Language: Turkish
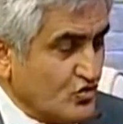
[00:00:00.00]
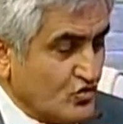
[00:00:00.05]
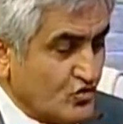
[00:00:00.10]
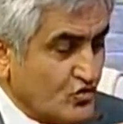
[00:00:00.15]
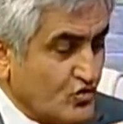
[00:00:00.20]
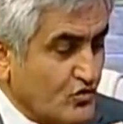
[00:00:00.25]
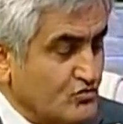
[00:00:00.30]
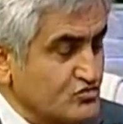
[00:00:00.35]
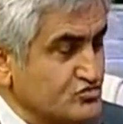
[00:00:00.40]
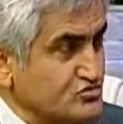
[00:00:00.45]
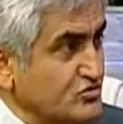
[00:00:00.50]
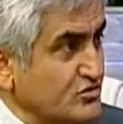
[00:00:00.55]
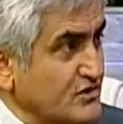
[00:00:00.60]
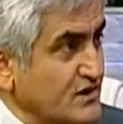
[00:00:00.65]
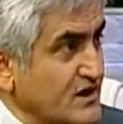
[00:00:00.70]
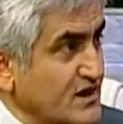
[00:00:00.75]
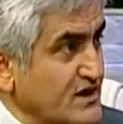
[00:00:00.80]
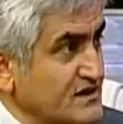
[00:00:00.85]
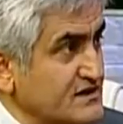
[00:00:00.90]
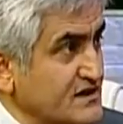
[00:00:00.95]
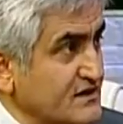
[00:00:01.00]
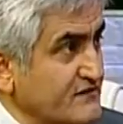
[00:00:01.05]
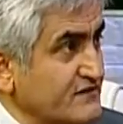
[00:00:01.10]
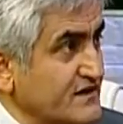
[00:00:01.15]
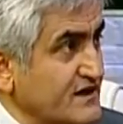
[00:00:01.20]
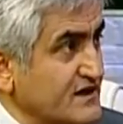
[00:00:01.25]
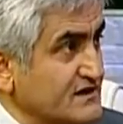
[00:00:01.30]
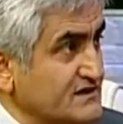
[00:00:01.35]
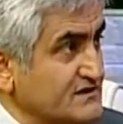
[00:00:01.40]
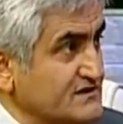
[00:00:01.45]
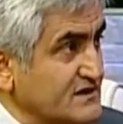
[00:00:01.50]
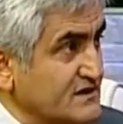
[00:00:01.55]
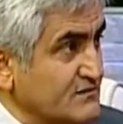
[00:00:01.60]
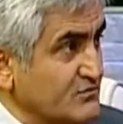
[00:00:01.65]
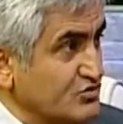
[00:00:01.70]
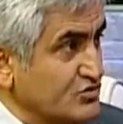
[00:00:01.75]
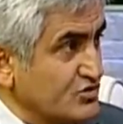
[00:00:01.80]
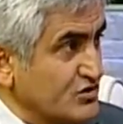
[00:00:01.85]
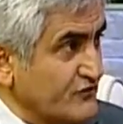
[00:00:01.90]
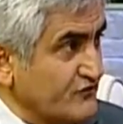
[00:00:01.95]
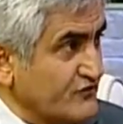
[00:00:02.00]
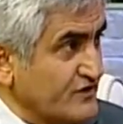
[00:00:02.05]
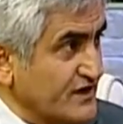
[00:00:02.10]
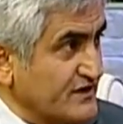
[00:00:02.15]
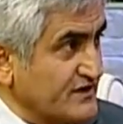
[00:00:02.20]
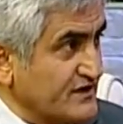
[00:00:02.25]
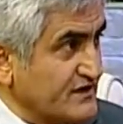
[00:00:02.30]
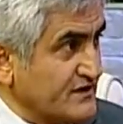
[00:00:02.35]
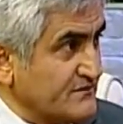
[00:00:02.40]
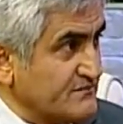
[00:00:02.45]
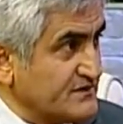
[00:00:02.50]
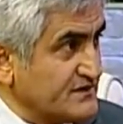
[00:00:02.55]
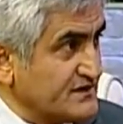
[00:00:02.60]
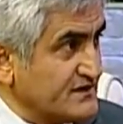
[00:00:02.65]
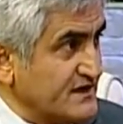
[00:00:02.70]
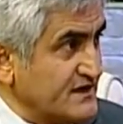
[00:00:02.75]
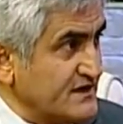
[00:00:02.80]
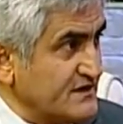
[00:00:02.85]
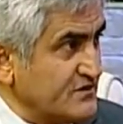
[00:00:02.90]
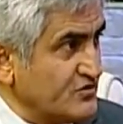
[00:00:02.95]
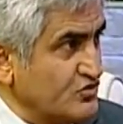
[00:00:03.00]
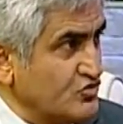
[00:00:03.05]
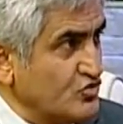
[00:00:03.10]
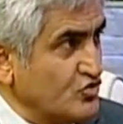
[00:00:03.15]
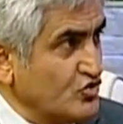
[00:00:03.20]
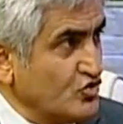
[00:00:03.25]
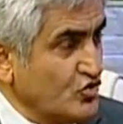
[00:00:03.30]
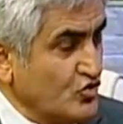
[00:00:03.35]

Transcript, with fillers: komisyon E tarafından hakkında monografi yayınlanan bitkiler, hı hı.